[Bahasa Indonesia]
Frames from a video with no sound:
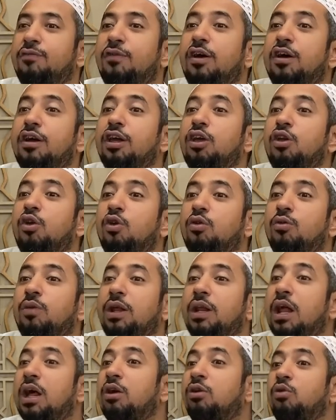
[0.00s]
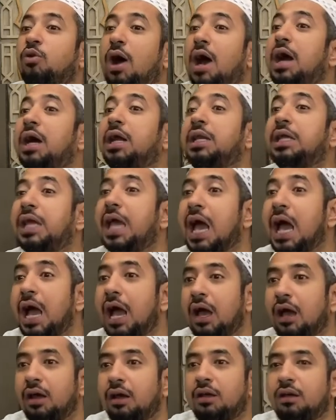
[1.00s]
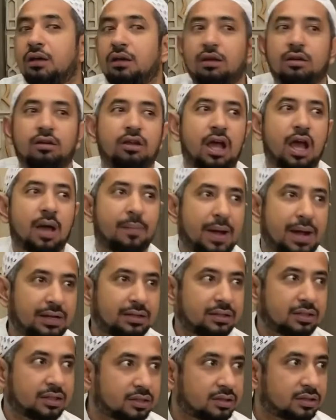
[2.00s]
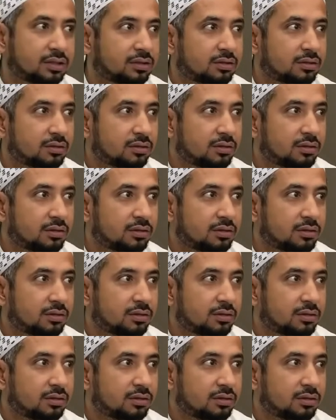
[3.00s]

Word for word: fakirun wa nahnu agniya ini nggak pantas